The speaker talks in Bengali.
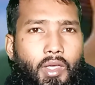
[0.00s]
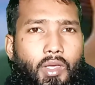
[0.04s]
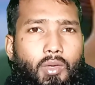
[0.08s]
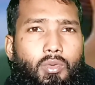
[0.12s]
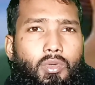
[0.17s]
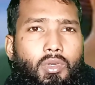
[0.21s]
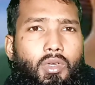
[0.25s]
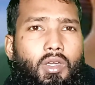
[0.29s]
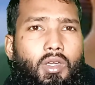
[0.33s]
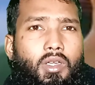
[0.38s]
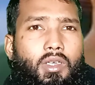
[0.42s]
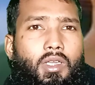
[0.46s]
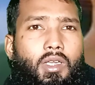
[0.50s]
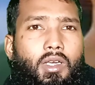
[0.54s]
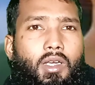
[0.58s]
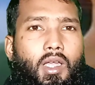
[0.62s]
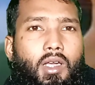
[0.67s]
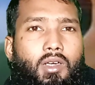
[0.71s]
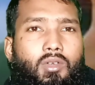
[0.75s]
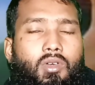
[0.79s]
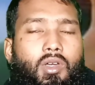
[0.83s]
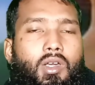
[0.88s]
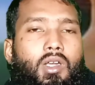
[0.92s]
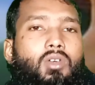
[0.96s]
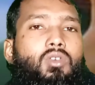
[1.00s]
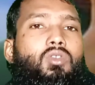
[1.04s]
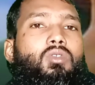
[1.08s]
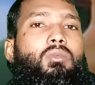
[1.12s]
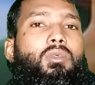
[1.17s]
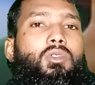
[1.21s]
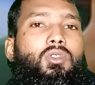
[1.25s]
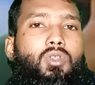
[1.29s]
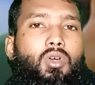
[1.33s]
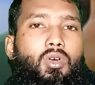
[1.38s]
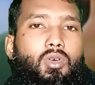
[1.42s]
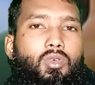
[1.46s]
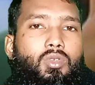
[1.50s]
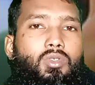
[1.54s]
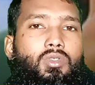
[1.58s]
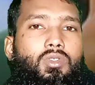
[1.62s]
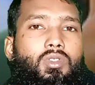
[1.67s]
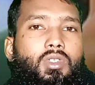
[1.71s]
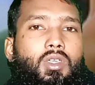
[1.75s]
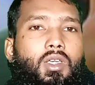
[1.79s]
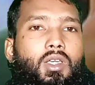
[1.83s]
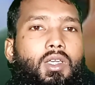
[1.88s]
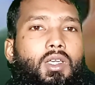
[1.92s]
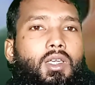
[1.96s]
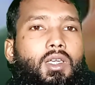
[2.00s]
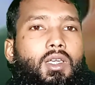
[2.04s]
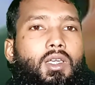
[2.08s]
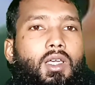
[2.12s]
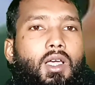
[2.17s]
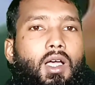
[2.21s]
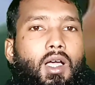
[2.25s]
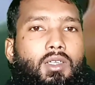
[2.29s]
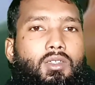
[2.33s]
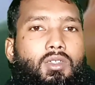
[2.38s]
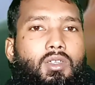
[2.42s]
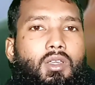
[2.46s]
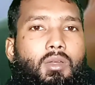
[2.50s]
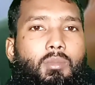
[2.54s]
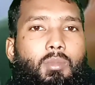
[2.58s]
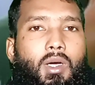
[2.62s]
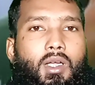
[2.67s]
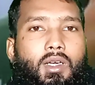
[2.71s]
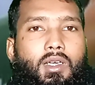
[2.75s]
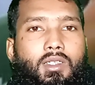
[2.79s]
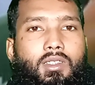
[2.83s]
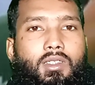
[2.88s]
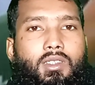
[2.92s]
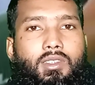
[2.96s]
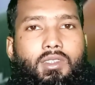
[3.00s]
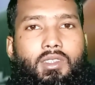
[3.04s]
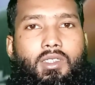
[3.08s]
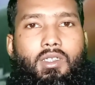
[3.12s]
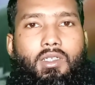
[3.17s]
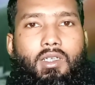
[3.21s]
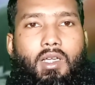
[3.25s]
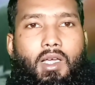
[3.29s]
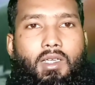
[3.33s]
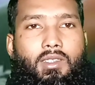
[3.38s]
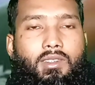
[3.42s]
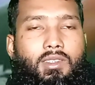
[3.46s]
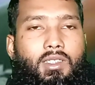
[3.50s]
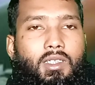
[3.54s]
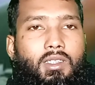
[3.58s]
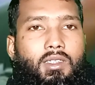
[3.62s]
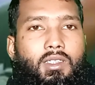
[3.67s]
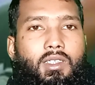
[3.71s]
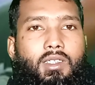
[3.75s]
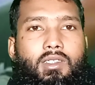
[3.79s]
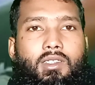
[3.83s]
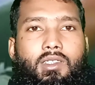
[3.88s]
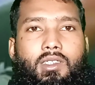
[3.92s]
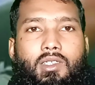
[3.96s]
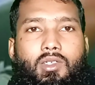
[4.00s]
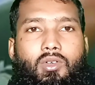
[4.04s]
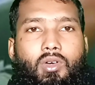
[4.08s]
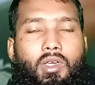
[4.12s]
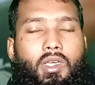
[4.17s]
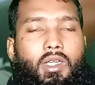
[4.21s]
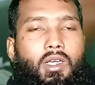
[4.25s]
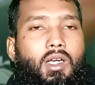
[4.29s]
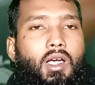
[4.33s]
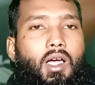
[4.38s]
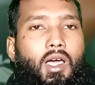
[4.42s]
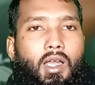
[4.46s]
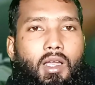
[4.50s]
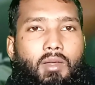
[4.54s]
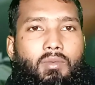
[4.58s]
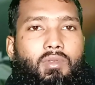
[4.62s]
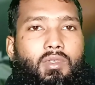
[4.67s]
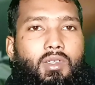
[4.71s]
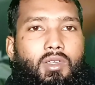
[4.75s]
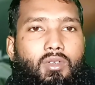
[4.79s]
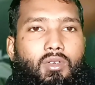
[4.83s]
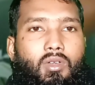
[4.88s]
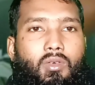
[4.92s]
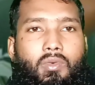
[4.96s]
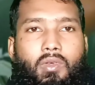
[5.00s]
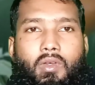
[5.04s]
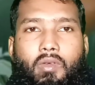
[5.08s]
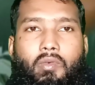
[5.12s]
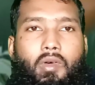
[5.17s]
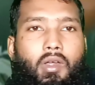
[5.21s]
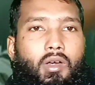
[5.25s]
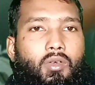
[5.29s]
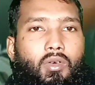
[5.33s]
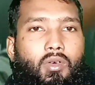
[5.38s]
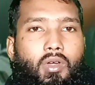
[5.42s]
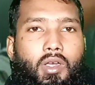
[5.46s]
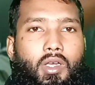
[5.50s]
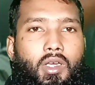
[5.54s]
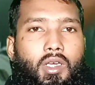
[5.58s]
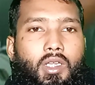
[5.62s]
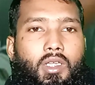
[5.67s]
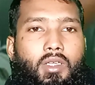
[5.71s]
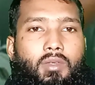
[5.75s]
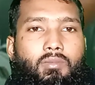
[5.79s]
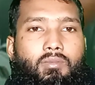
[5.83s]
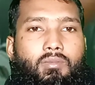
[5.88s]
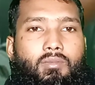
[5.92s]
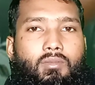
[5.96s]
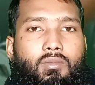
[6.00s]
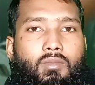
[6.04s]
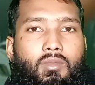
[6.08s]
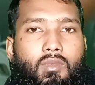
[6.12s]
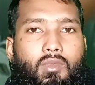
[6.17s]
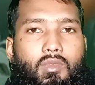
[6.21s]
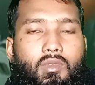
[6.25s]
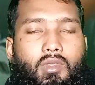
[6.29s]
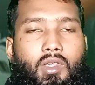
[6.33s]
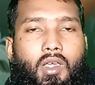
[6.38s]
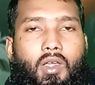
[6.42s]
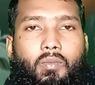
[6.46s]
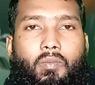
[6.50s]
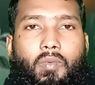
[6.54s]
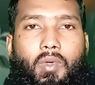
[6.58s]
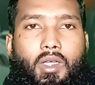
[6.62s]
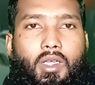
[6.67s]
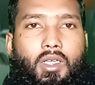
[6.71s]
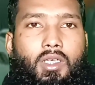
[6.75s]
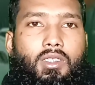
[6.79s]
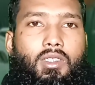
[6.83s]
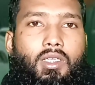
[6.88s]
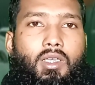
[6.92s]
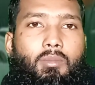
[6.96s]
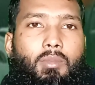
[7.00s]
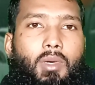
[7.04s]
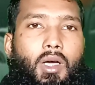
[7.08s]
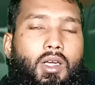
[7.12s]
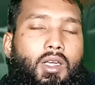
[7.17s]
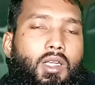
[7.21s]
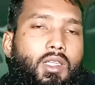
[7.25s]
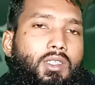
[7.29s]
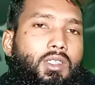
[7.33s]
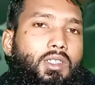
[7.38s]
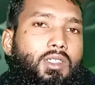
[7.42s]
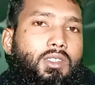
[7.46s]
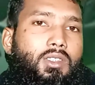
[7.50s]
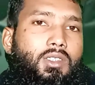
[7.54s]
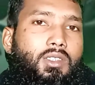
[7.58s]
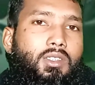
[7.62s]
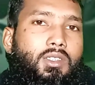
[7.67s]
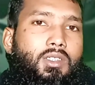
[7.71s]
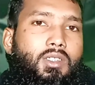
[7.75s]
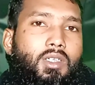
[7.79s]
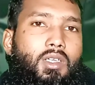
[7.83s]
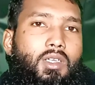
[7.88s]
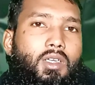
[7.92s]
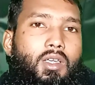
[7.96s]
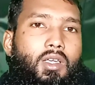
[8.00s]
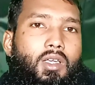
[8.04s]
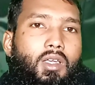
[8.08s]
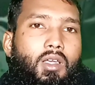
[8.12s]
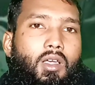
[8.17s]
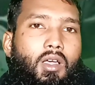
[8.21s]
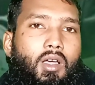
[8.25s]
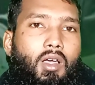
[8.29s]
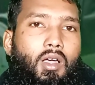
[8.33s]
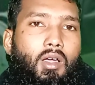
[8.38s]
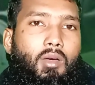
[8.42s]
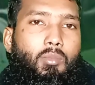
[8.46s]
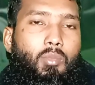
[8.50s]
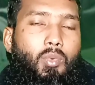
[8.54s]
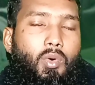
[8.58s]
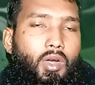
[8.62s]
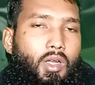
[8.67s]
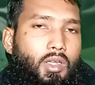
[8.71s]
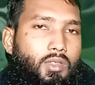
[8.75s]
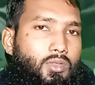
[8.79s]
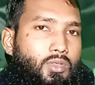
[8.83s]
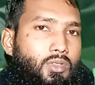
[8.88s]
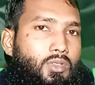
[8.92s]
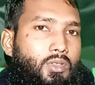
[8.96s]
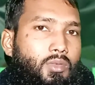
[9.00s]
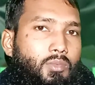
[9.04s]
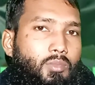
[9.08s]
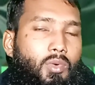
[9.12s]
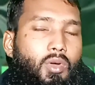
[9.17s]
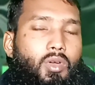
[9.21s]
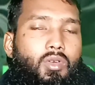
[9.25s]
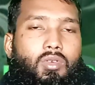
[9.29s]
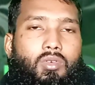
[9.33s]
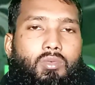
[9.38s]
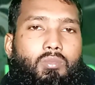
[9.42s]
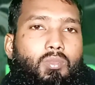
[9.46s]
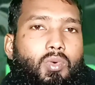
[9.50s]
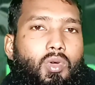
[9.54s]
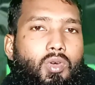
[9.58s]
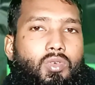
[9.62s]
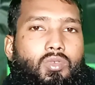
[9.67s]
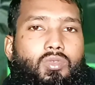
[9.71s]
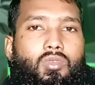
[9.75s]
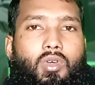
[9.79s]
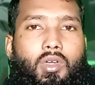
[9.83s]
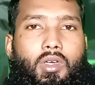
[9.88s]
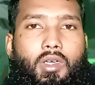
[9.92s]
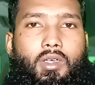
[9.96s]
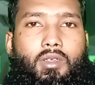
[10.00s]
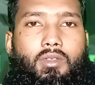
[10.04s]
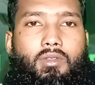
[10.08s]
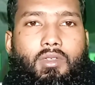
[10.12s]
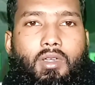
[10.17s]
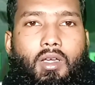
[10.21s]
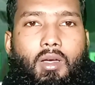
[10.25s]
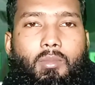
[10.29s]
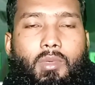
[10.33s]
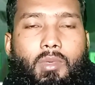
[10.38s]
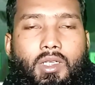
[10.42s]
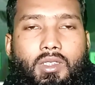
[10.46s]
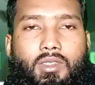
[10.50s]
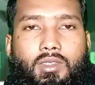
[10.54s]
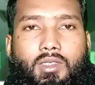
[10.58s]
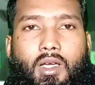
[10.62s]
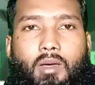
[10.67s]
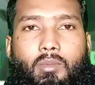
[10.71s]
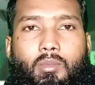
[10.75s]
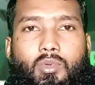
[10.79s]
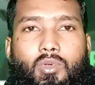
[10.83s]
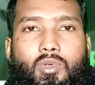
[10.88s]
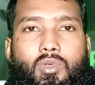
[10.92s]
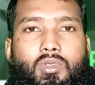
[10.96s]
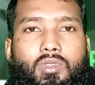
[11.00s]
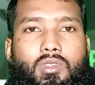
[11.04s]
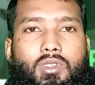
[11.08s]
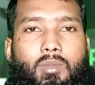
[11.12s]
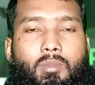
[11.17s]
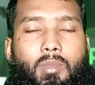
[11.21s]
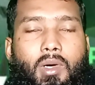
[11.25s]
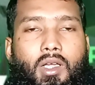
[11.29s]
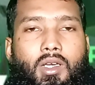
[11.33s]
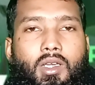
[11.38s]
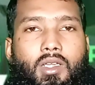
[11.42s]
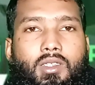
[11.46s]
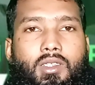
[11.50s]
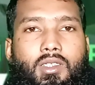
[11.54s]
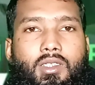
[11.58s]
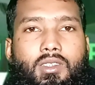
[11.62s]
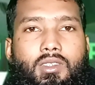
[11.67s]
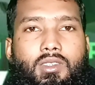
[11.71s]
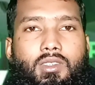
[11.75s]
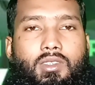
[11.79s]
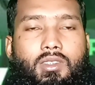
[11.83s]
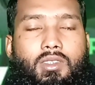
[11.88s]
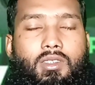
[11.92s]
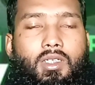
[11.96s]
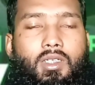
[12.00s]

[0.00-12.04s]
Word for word: এই উইকেটে রান করা খুবই সহজ আসলে বাংলাদেশের আজকের দিনটাই অনেক খারাপ ছিল ফেভার করেনি যার প্রেক্ষিতে বাংলাদেশ পরাজয় বরণ করেন আমরা চাবো যে বাংলাদেশ